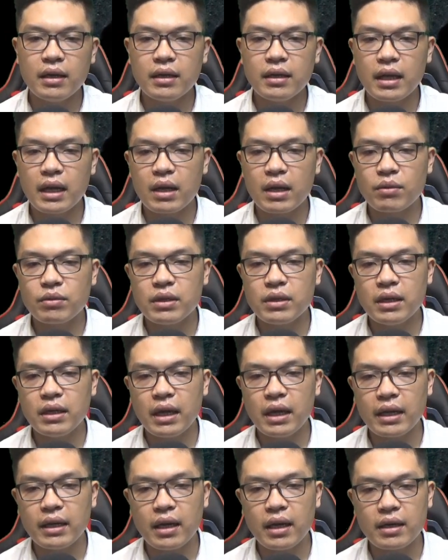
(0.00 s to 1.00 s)
Là Cầu Chân
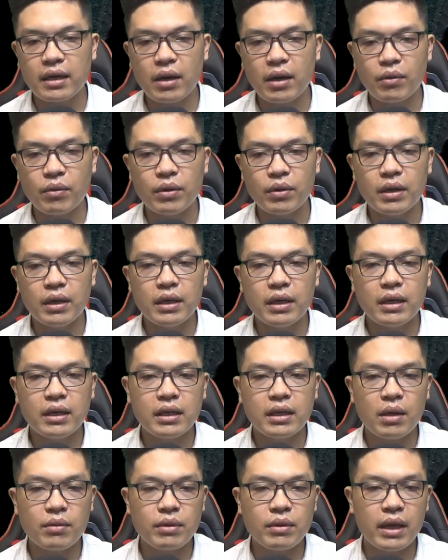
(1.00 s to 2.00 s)
lại lắc đầu.
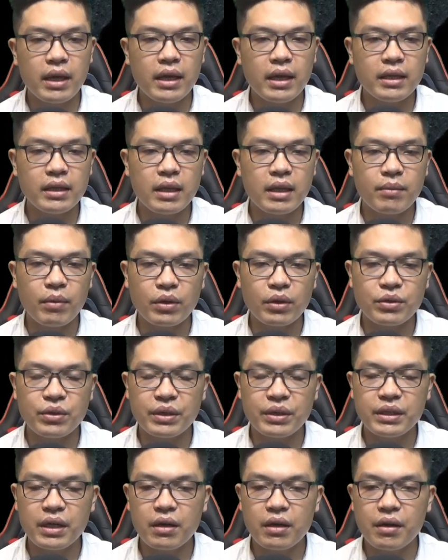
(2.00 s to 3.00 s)
Nếu thế thì mọi
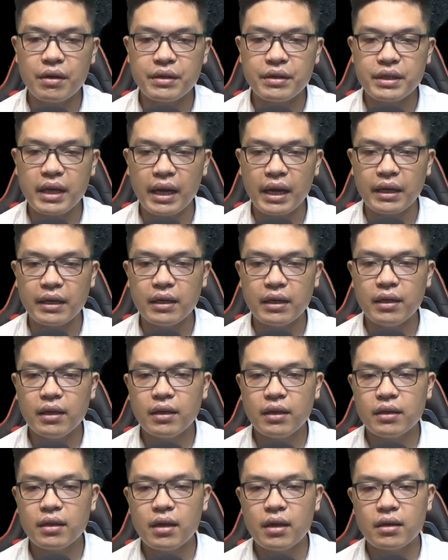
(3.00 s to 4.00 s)
chuyện rất đơn giản,
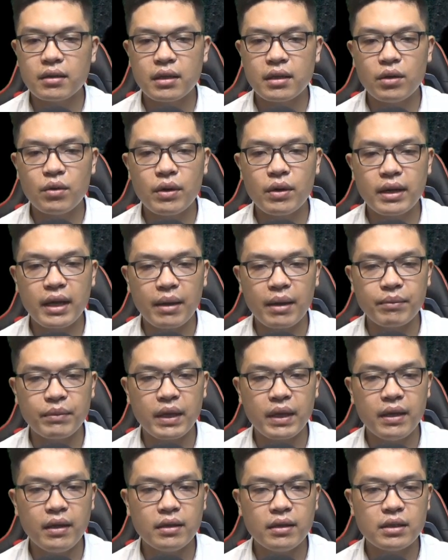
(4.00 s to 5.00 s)
nhưng ta luôn cảm
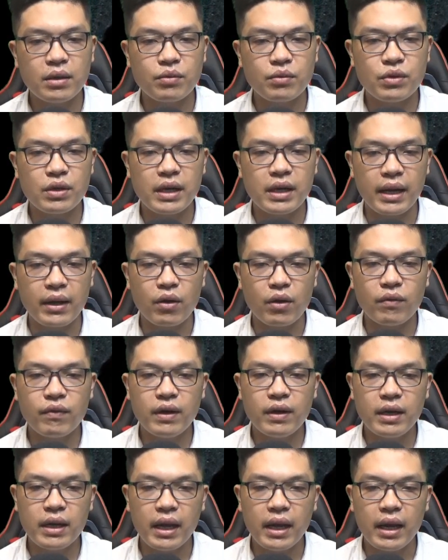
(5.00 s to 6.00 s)
thấy trong chuyện này có
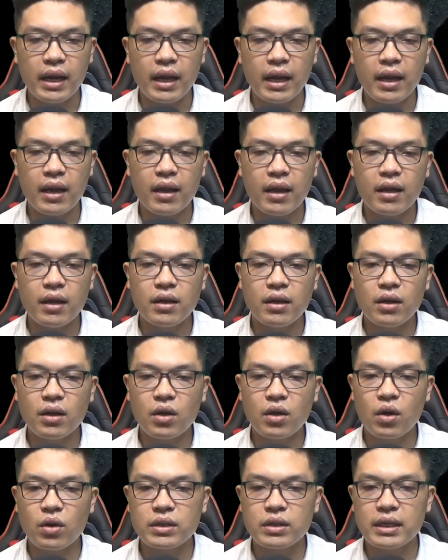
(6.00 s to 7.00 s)
vấn đề.
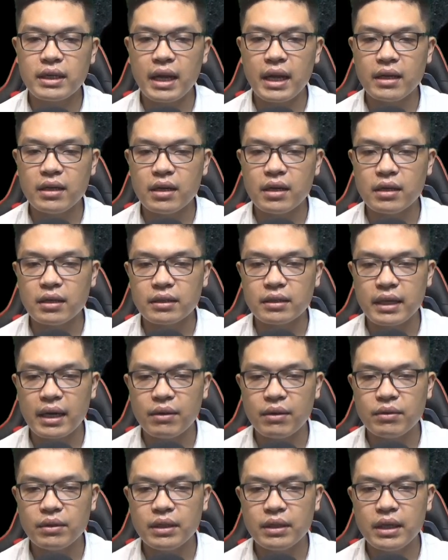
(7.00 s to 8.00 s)
Có gì đáng ngờ
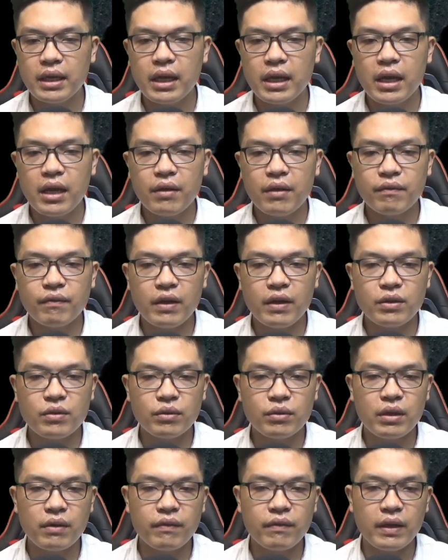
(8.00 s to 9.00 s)
sao? Ví
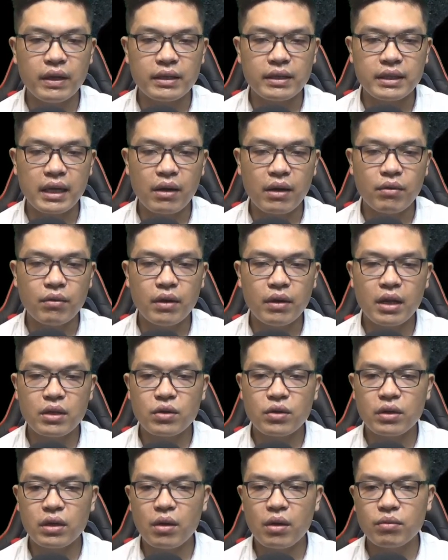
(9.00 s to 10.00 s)
dụ như vì sao lại
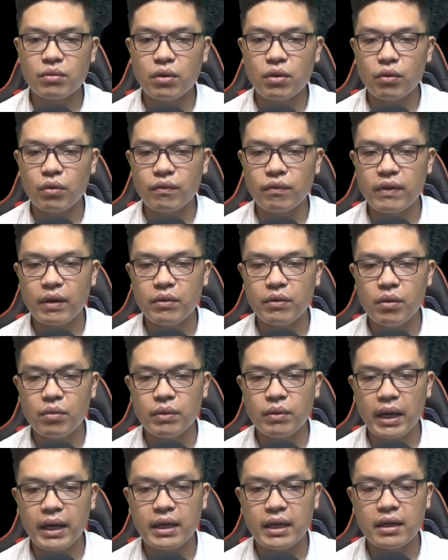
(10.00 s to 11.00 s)
chọn động thủ vào
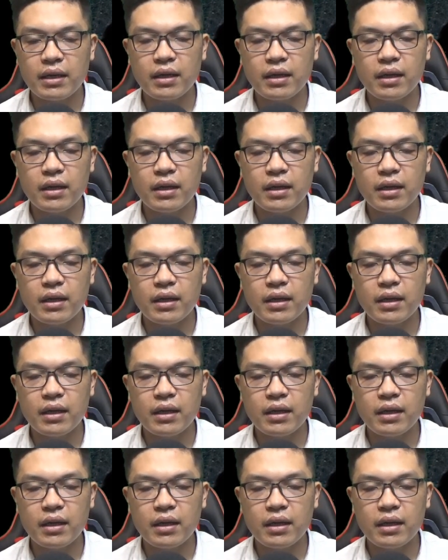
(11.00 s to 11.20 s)
lúc này?